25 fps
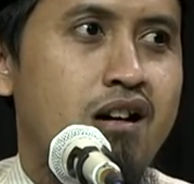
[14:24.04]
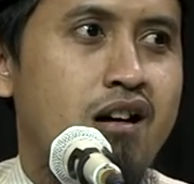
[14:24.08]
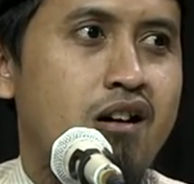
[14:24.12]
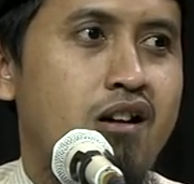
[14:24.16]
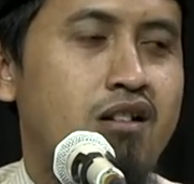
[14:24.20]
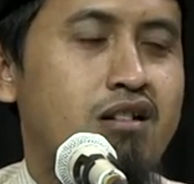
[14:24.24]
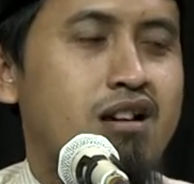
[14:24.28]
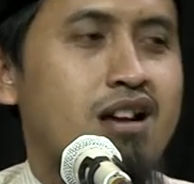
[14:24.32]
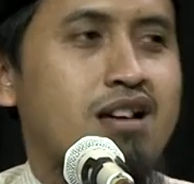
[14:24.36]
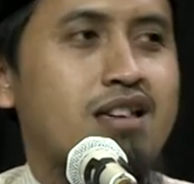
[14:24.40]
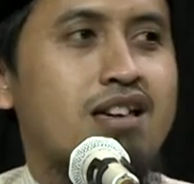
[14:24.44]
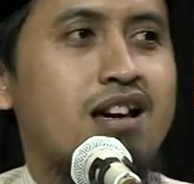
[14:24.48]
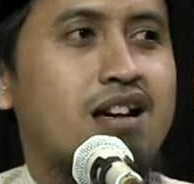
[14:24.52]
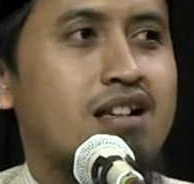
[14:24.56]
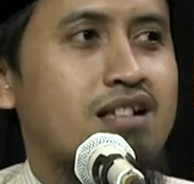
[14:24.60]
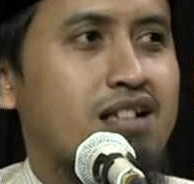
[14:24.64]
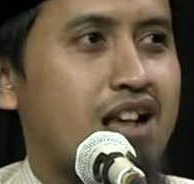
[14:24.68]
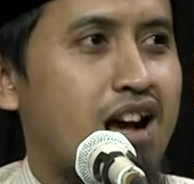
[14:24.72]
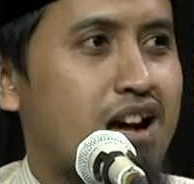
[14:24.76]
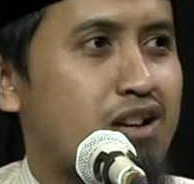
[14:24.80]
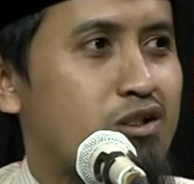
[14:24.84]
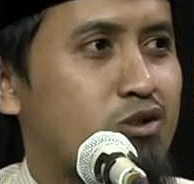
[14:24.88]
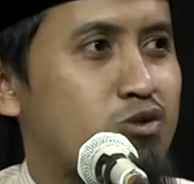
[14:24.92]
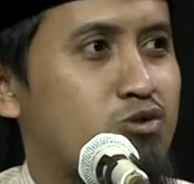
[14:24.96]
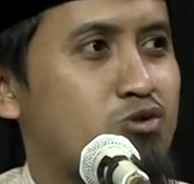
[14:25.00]
orang yang
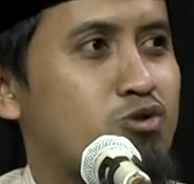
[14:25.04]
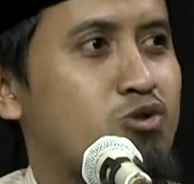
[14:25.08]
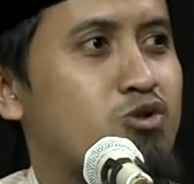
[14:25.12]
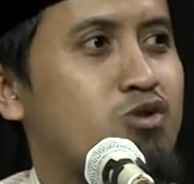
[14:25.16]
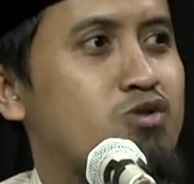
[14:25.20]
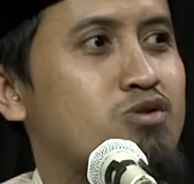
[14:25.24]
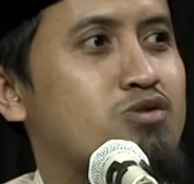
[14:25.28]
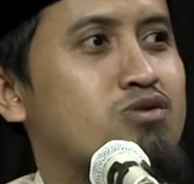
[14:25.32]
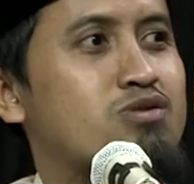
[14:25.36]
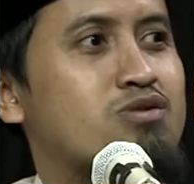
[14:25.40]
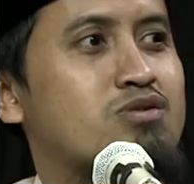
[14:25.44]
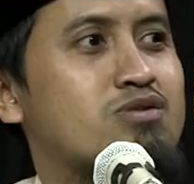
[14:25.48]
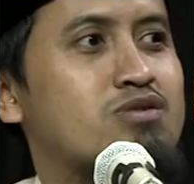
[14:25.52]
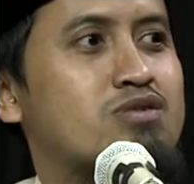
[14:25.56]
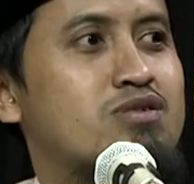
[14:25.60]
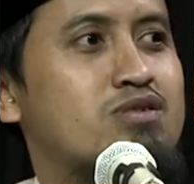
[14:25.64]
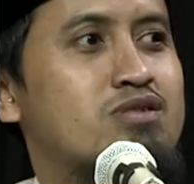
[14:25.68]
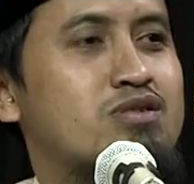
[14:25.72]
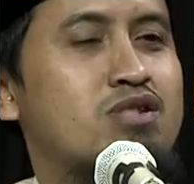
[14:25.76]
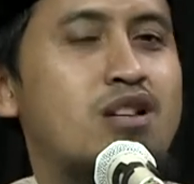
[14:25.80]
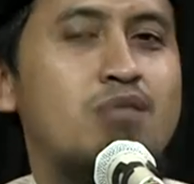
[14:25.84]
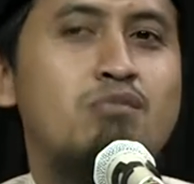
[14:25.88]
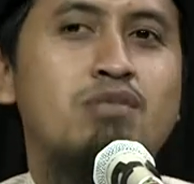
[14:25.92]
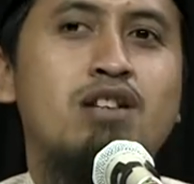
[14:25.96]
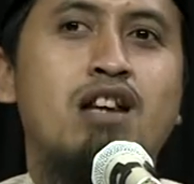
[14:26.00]
sangat jujur
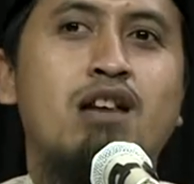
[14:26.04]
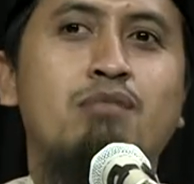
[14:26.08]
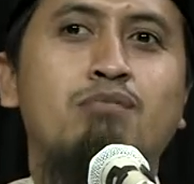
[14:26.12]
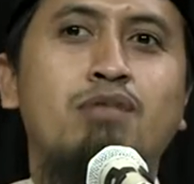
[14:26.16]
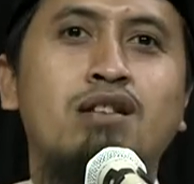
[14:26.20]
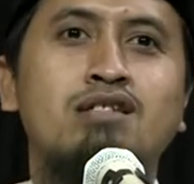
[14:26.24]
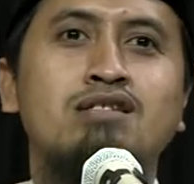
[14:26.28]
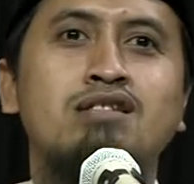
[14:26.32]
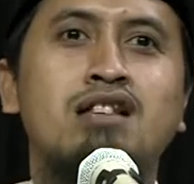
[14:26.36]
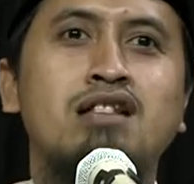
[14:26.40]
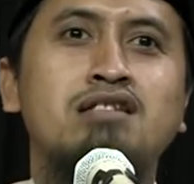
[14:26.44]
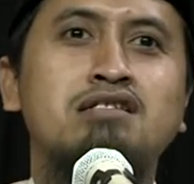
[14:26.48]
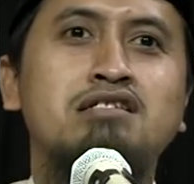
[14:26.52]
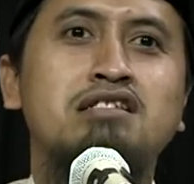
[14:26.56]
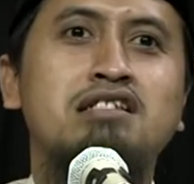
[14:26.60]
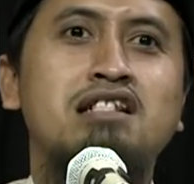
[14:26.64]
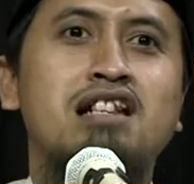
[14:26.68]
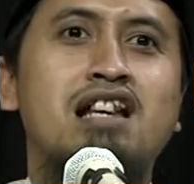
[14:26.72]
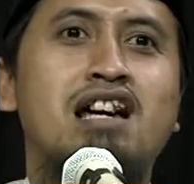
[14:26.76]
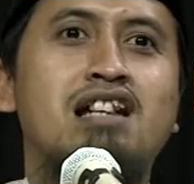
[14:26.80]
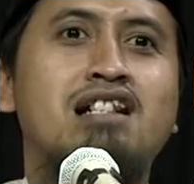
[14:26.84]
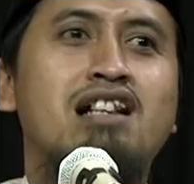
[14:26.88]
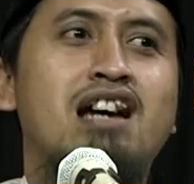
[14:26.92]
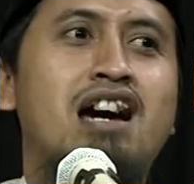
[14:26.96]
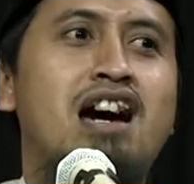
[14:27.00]
yang mendapatkan
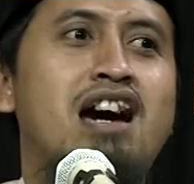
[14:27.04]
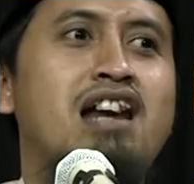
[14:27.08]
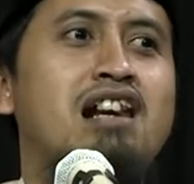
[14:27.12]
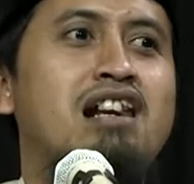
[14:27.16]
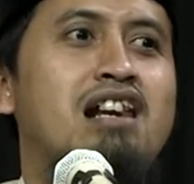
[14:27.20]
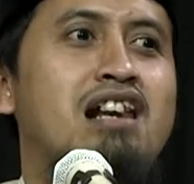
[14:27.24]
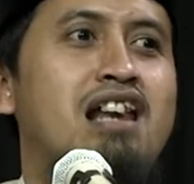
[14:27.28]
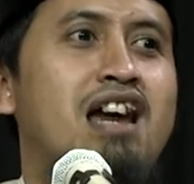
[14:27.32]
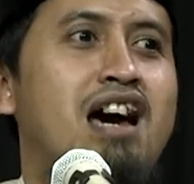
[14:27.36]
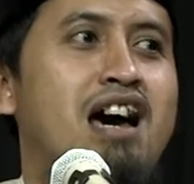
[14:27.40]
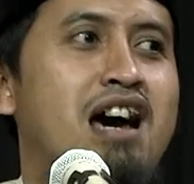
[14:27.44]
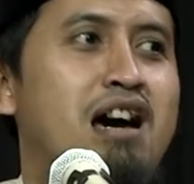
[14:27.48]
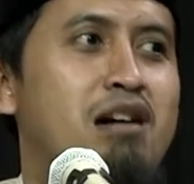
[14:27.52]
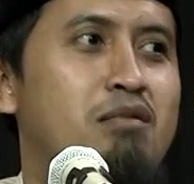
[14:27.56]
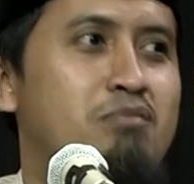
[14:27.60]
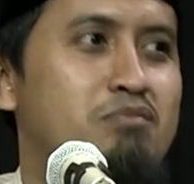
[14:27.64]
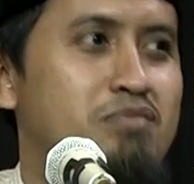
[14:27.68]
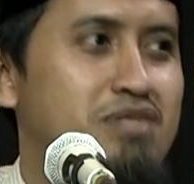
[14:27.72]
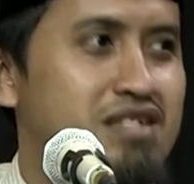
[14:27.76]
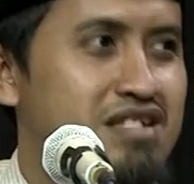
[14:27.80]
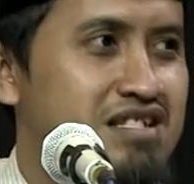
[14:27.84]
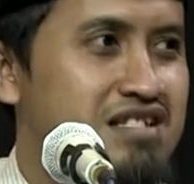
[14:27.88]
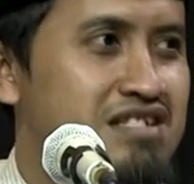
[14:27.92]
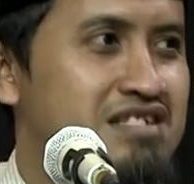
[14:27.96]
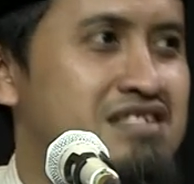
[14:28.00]
gelar Al
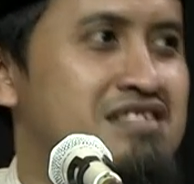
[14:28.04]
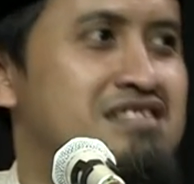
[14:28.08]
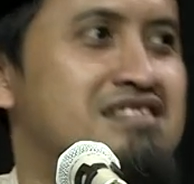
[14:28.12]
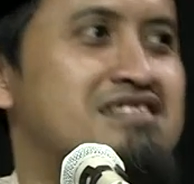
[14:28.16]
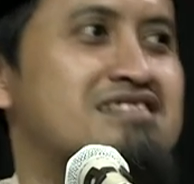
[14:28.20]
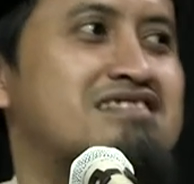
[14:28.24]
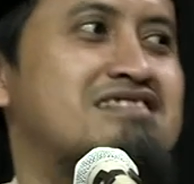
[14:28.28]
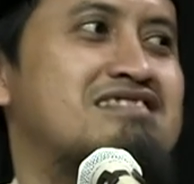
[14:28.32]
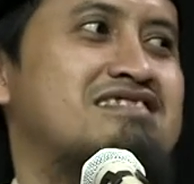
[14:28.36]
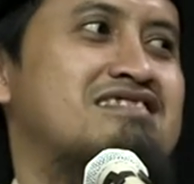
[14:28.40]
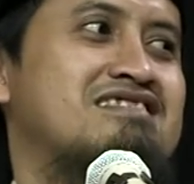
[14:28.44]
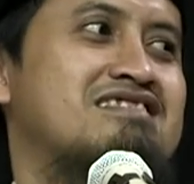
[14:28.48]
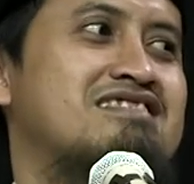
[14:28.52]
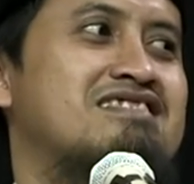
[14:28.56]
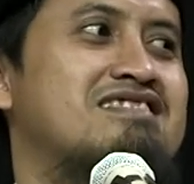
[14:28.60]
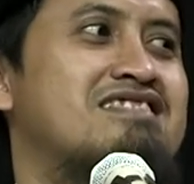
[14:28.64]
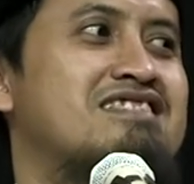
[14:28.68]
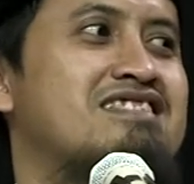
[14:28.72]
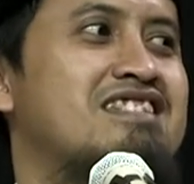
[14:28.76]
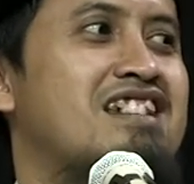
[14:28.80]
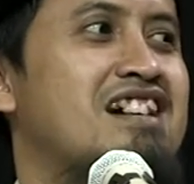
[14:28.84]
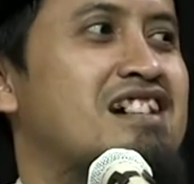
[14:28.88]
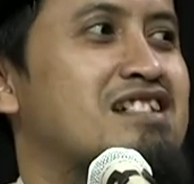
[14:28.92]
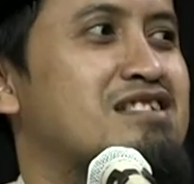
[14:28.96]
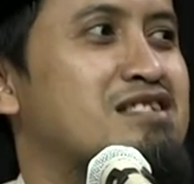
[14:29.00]
Amin
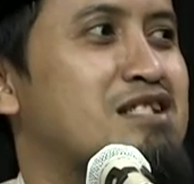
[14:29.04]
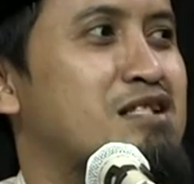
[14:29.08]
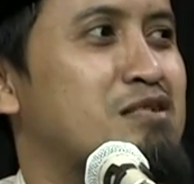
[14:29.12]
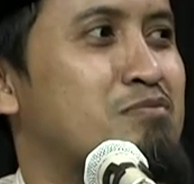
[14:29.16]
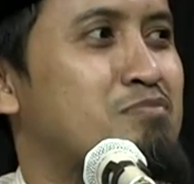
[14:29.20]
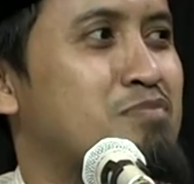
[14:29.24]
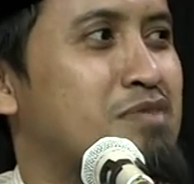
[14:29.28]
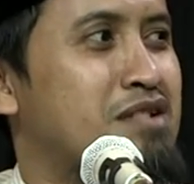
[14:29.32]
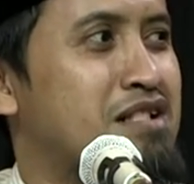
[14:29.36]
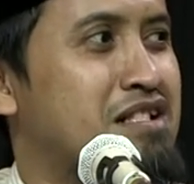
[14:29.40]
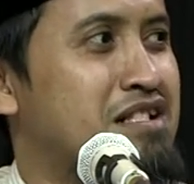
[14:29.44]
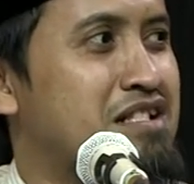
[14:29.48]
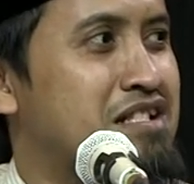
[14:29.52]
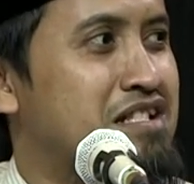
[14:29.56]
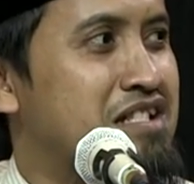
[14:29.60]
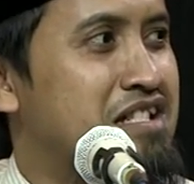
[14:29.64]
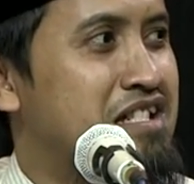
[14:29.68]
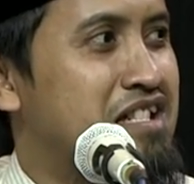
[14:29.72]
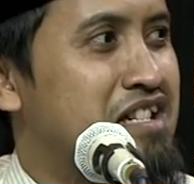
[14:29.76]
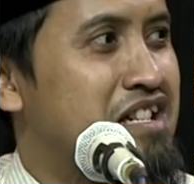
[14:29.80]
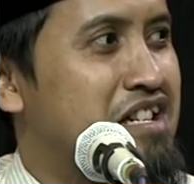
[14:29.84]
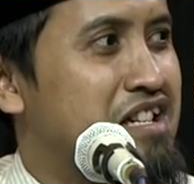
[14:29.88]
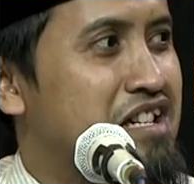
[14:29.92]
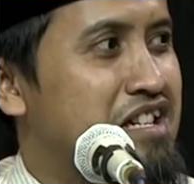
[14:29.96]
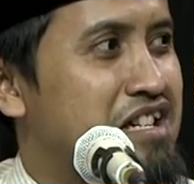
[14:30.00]
yang terper
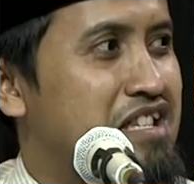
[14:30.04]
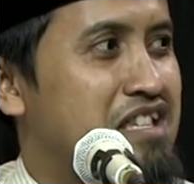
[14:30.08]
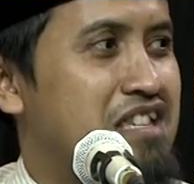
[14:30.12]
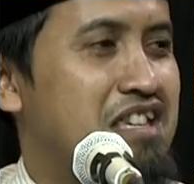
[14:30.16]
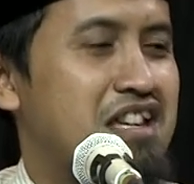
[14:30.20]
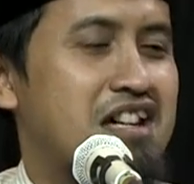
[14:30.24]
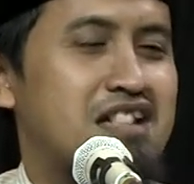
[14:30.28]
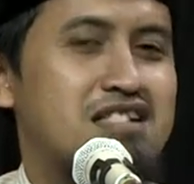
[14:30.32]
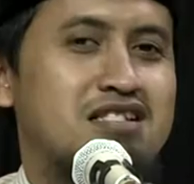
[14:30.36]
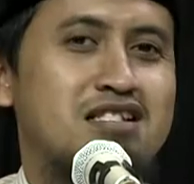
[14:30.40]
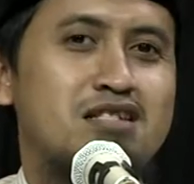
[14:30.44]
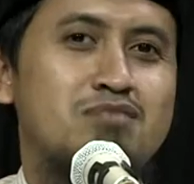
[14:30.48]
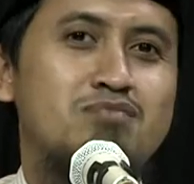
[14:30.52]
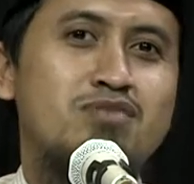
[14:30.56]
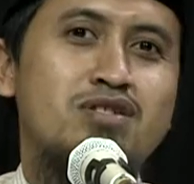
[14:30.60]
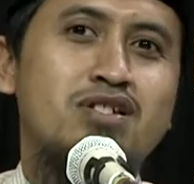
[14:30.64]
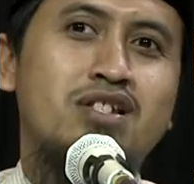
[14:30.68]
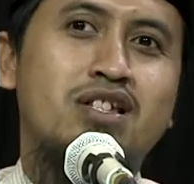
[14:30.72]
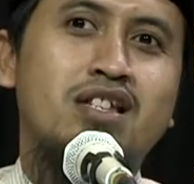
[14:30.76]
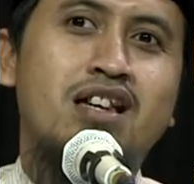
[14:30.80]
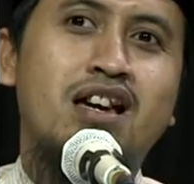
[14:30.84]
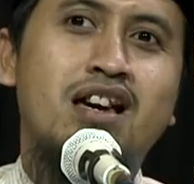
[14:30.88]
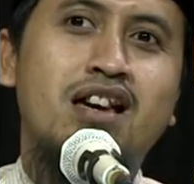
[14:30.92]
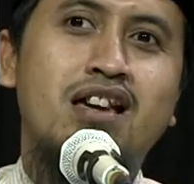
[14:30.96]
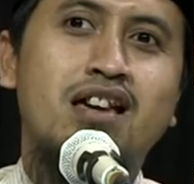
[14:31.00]
yang
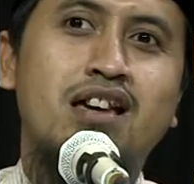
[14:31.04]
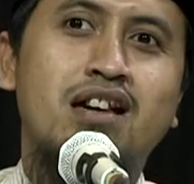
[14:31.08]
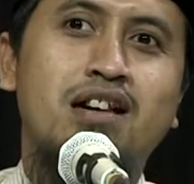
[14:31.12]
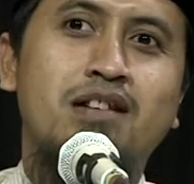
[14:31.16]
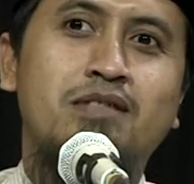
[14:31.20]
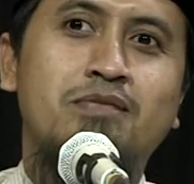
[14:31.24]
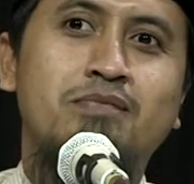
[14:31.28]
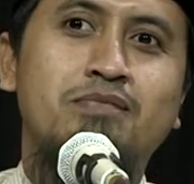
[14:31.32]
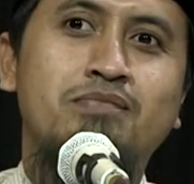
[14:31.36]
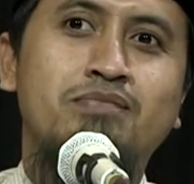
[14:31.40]
terpercaya